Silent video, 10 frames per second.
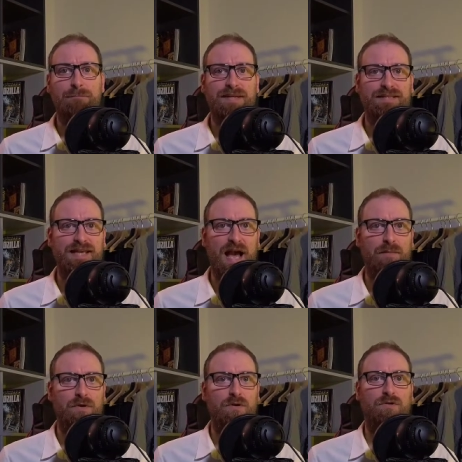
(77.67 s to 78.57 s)

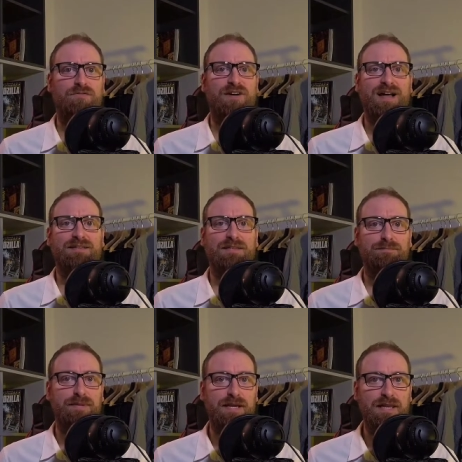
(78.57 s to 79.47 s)
Ammettiamolo,
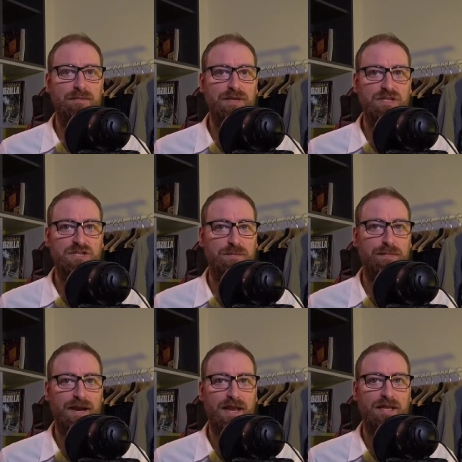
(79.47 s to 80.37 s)
fatti per gli amici e
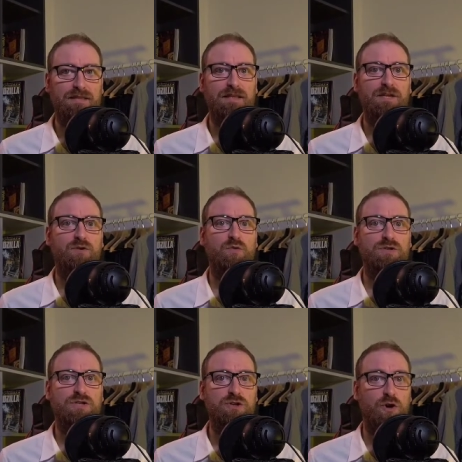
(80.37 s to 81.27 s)
parenti in
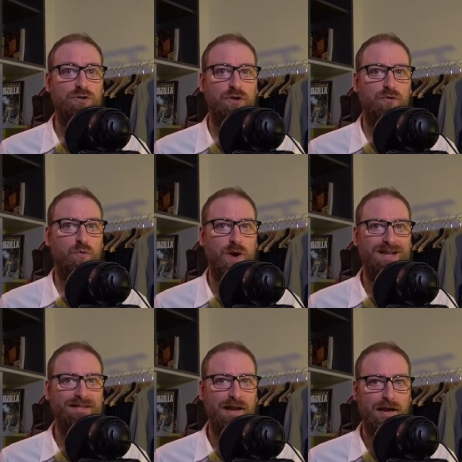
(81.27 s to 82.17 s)
cui si notano
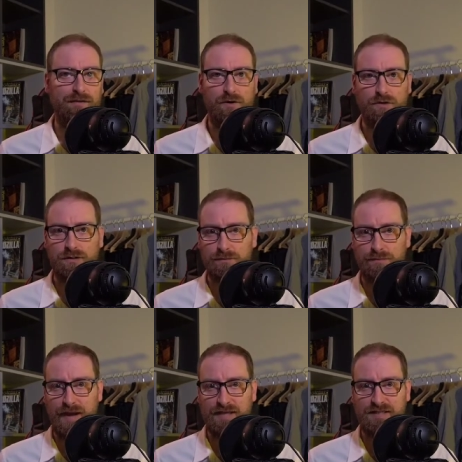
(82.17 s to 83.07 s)
qualità e doti
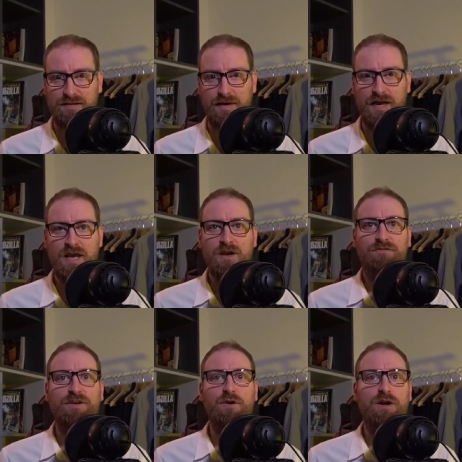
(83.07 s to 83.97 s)
pessime.
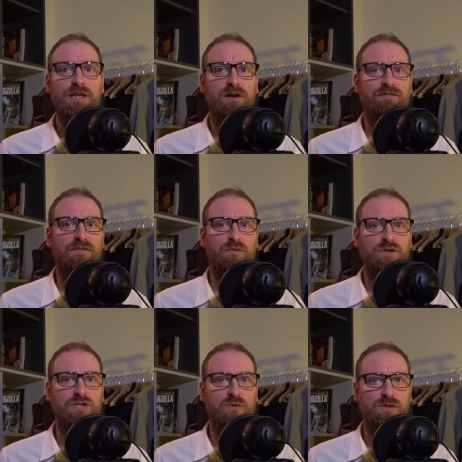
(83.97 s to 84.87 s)
Fino a lì avevo
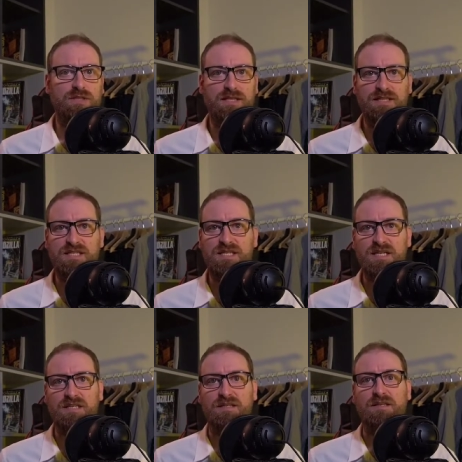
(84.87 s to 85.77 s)
una cinquantina di
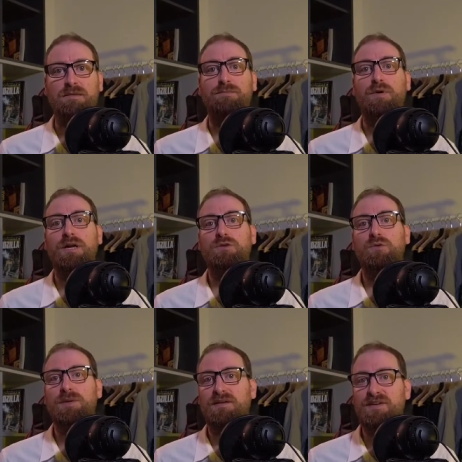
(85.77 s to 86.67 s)
iscritti, poi nel
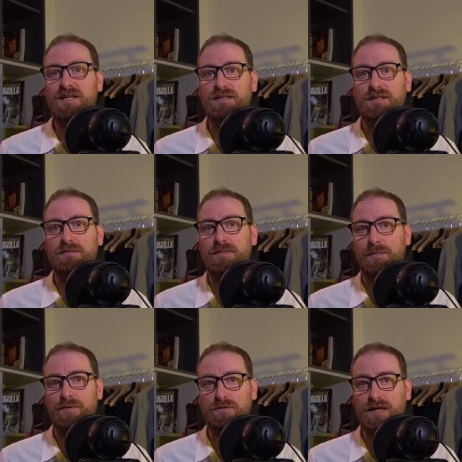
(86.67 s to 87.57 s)
2020 mi
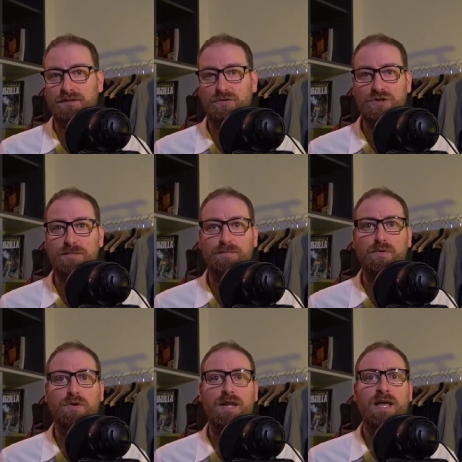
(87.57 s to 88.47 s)
ha portato in
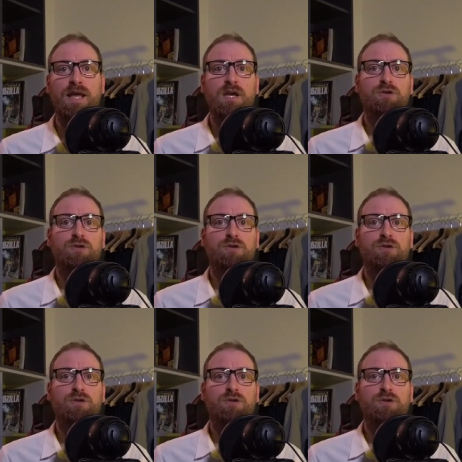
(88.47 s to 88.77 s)
Giappone